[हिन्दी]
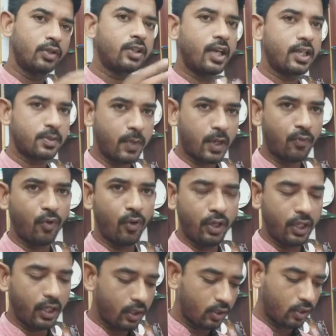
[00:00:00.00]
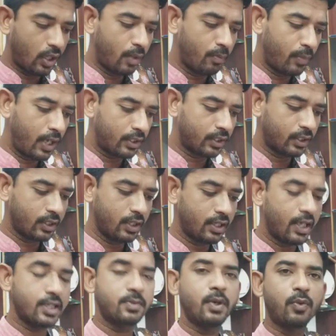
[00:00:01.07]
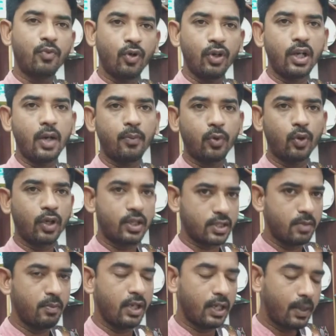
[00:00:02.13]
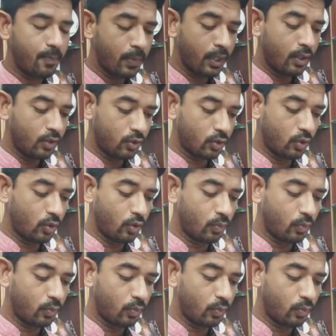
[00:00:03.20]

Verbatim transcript: कैशबैक पॉइंट है तो हम बात करते हैं कैशबैक पॉइंट आपको कैसे मिलेगा तो